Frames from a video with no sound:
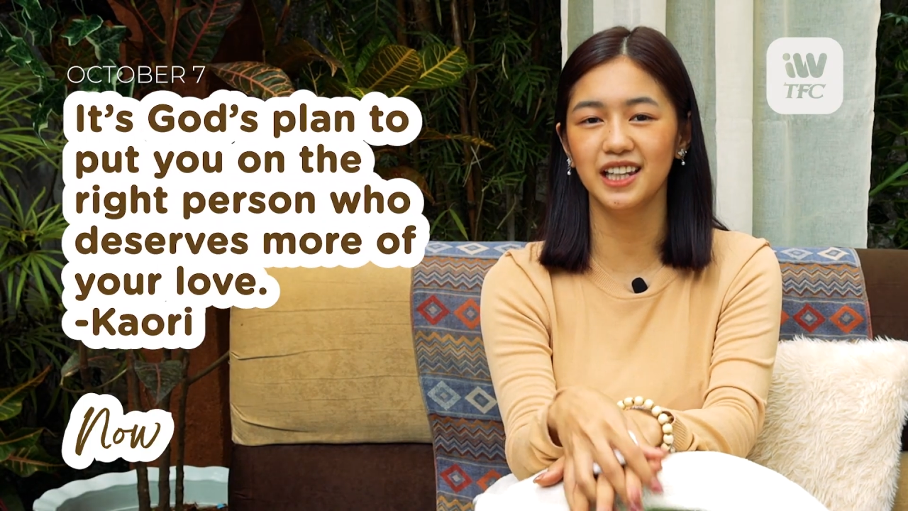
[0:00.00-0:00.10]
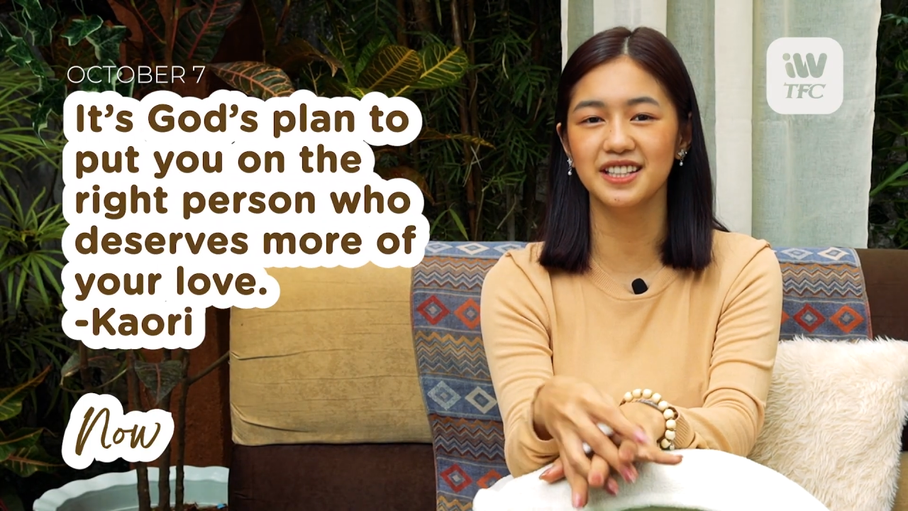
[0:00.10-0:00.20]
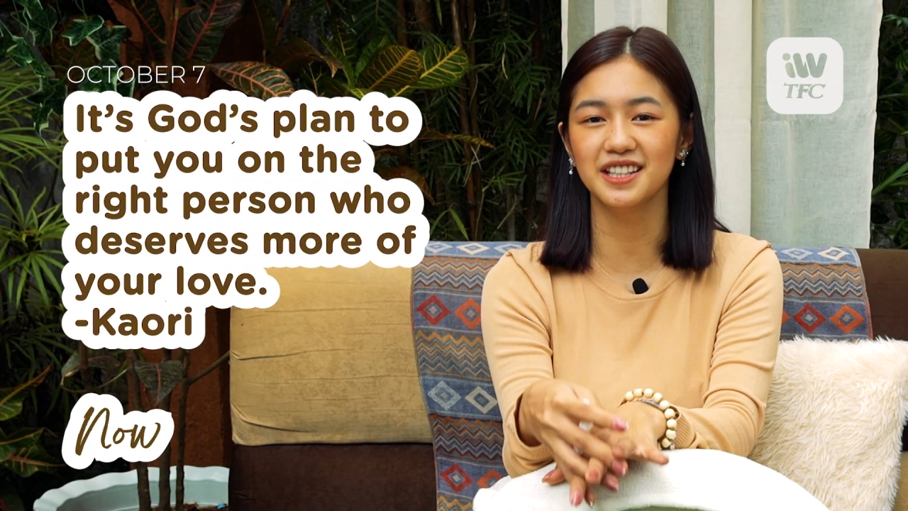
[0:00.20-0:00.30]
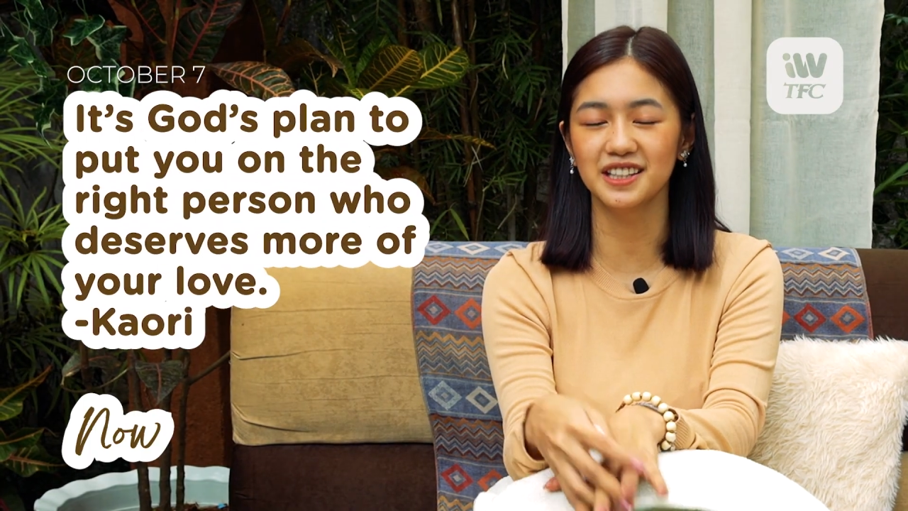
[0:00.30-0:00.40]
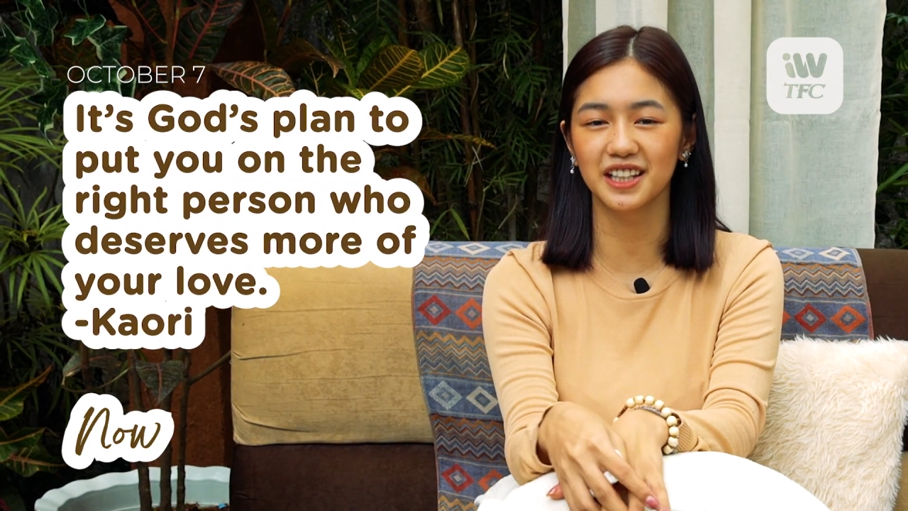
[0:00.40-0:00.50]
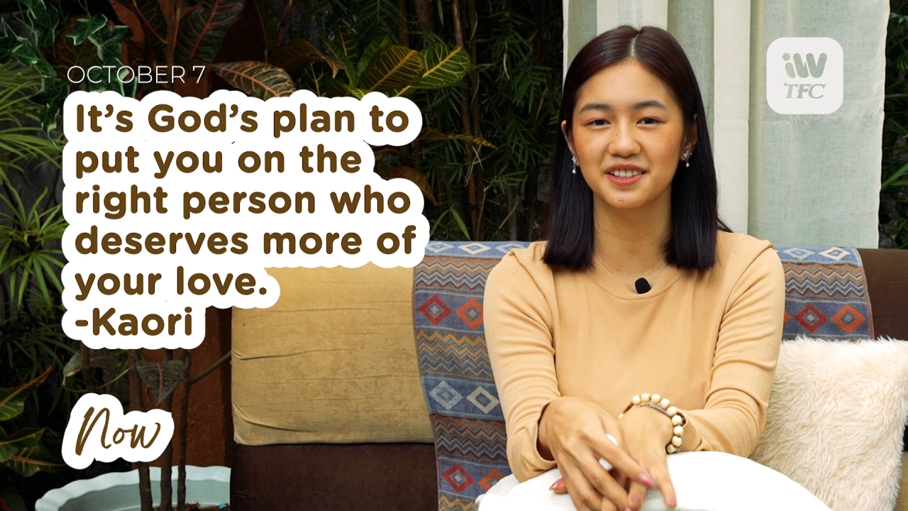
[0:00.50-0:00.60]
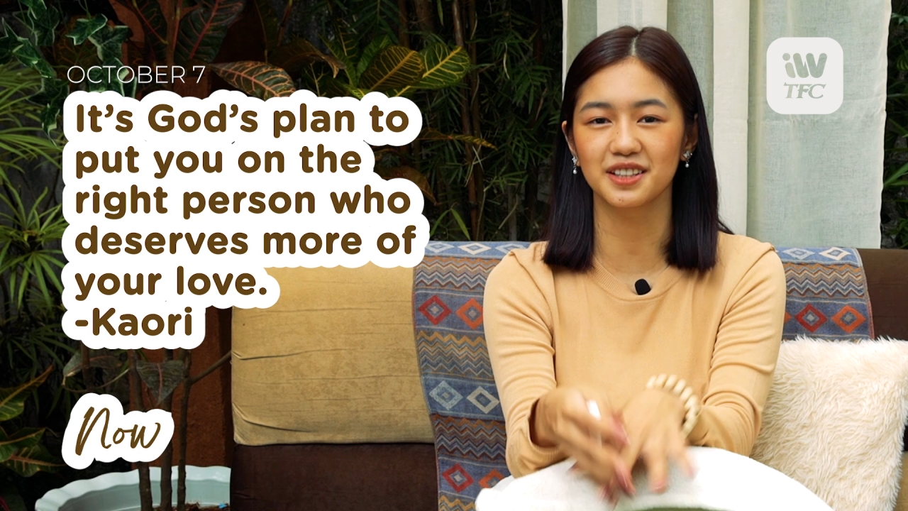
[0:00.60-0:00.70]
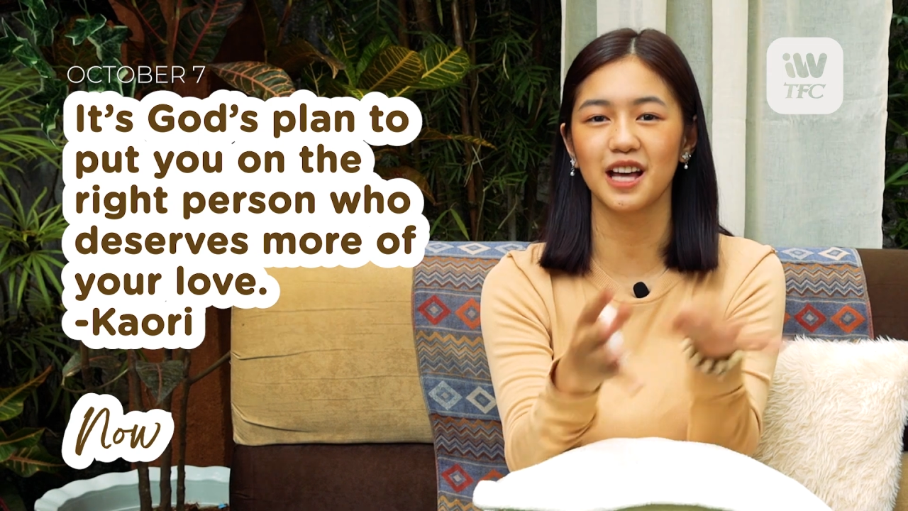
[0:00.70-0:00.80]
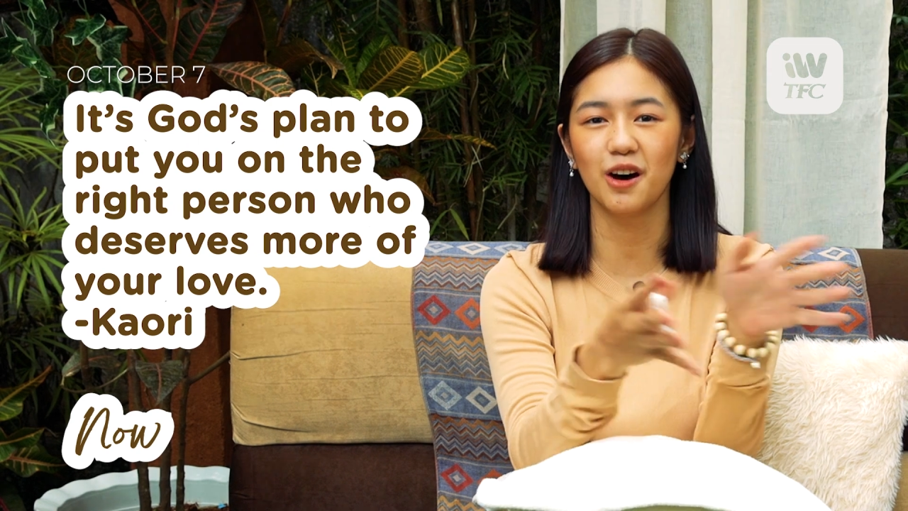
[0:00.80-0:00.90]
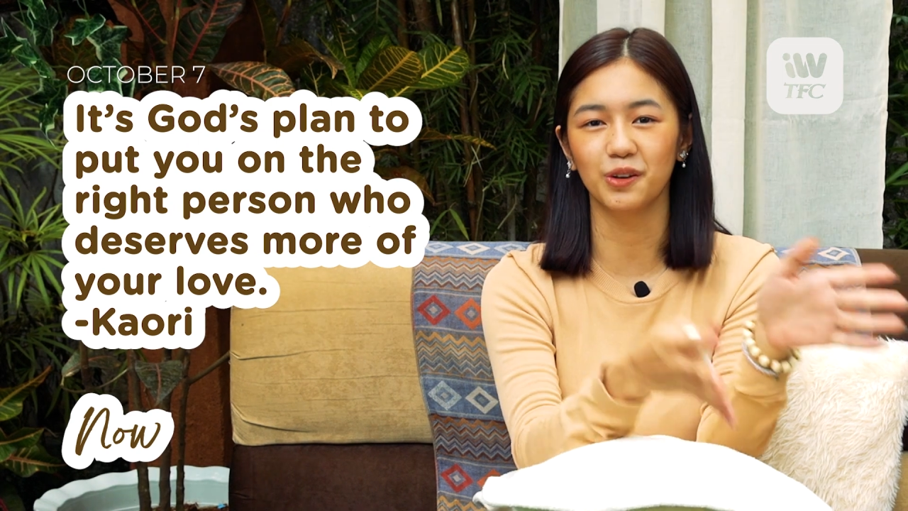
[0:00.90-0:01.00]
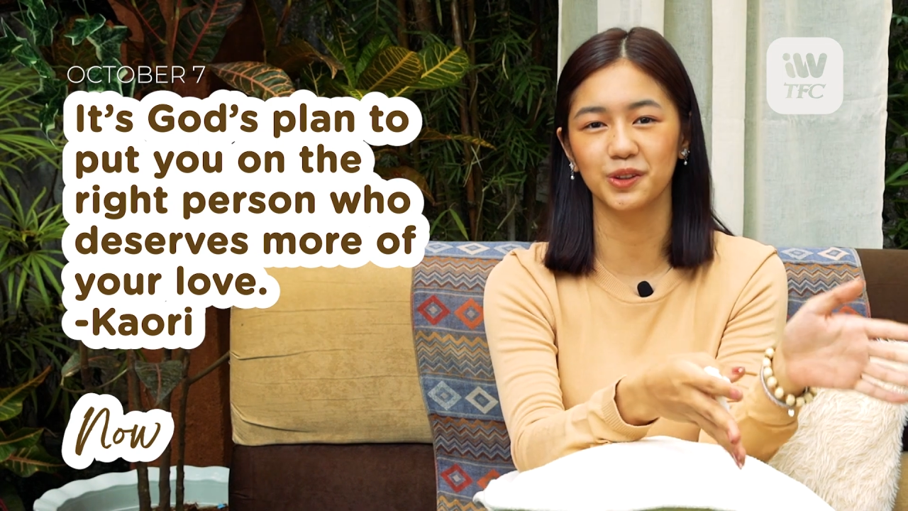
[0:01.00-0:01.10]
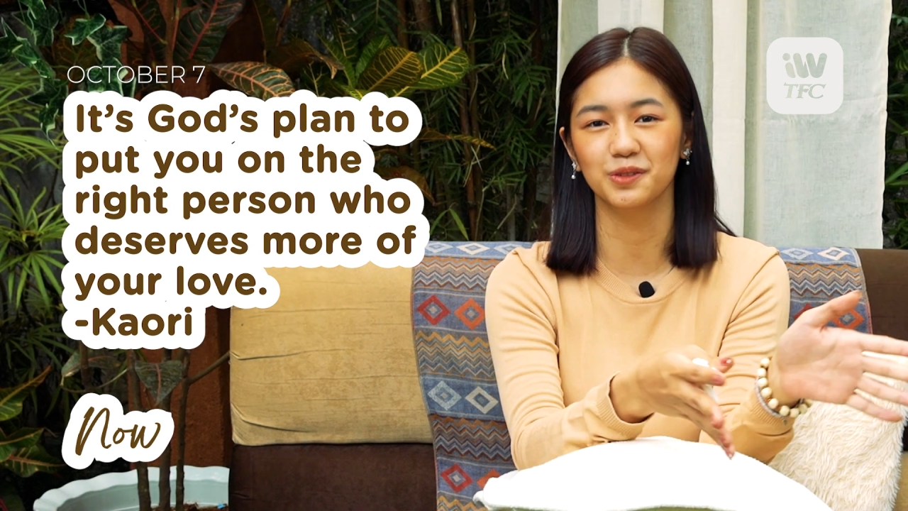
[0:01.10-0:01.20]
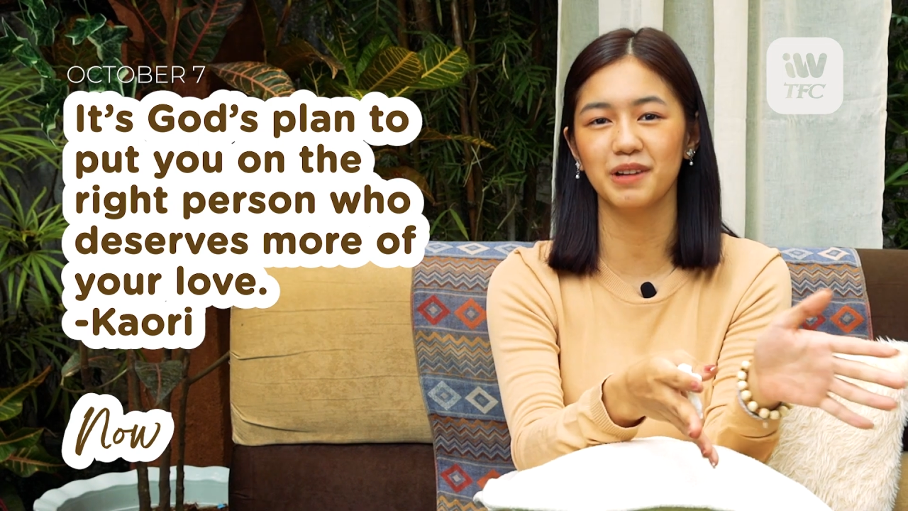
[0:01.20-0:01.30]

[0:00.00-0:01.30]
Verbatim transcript: alisin ka niya sa taong yun,